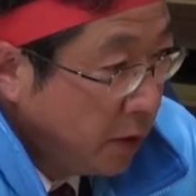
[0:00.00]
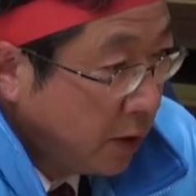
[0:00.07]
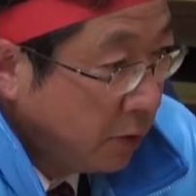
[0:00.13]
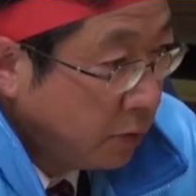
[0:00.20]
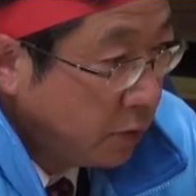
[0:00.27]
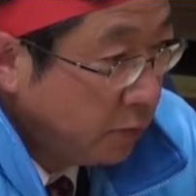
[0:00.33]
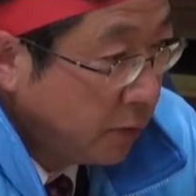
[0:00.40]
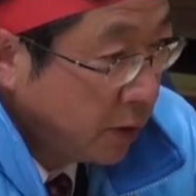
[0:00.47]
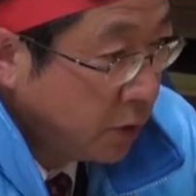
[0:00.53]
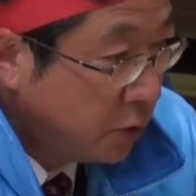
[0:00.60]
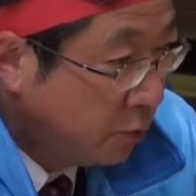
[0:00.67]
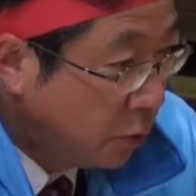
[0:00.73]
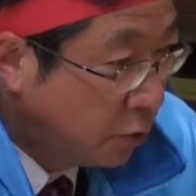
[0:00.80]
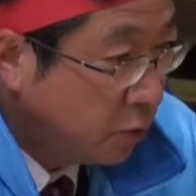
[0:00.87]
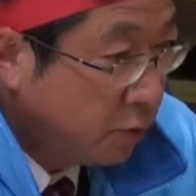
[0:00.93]
あの私
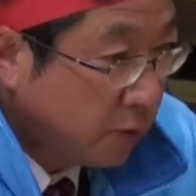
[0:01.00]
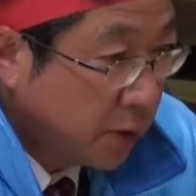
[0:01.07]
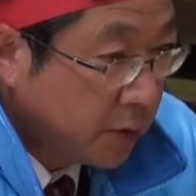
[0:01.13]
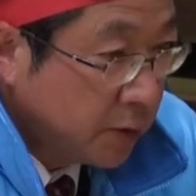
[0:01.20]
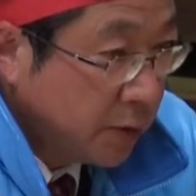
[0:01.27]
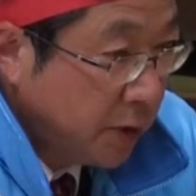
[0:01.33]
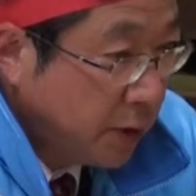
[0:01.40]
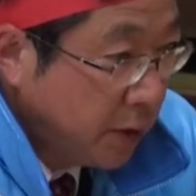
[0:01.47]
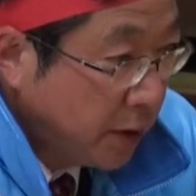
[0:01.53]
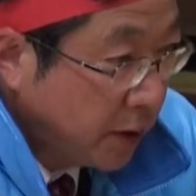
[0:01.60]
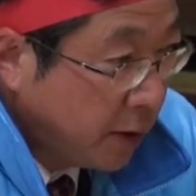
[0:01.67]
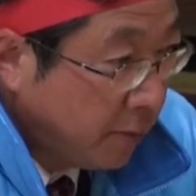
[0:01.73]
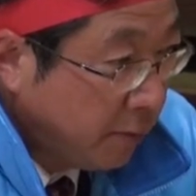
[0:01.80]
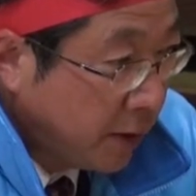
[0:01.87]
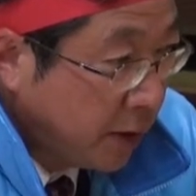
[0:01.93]
のモットーは常に
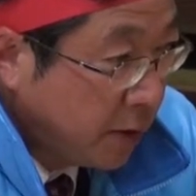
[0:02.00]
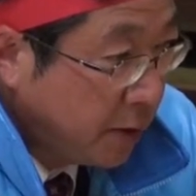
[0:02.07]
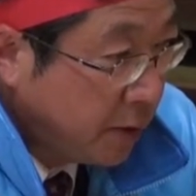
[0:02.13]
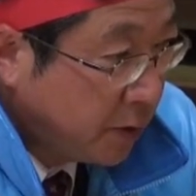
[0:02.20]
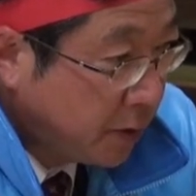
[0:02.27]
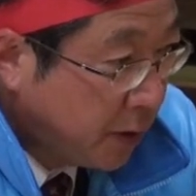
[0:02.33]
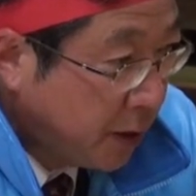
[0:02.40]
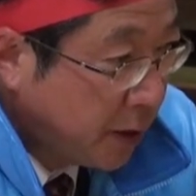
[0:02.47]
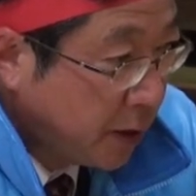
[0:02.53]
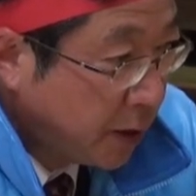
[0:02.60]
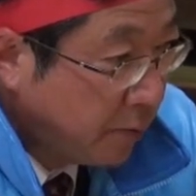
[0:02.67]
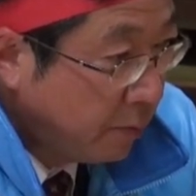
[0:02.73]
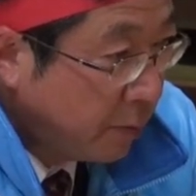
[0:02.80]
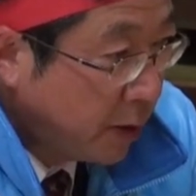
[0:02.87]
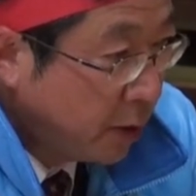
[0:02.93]
現場に行って
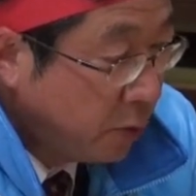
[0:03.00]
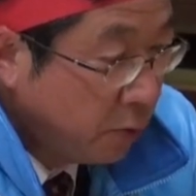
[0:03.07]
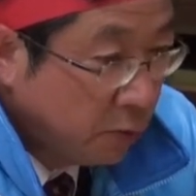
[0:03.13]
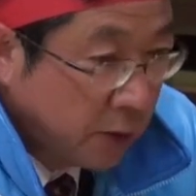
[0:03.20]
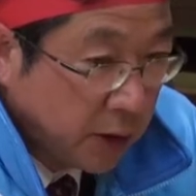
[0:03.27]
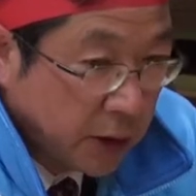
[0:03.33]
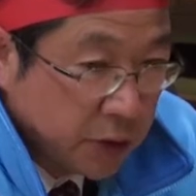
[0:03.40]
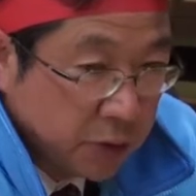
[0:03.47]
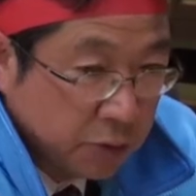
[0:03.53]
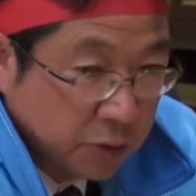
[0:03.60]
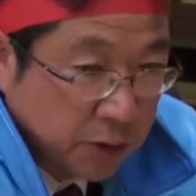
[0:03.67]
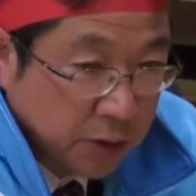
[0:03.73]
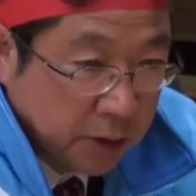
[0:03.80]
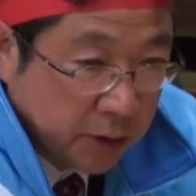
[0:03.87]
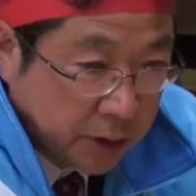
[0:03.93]
現場のお話
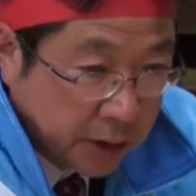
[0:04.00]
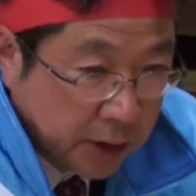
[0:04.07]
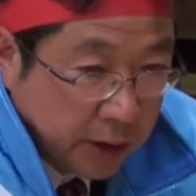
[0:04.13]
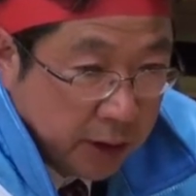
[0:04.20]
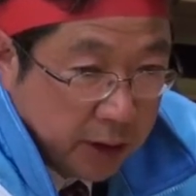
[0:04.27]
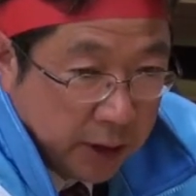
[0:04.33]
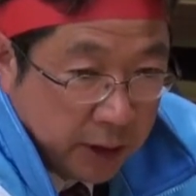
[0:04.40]
を聞いて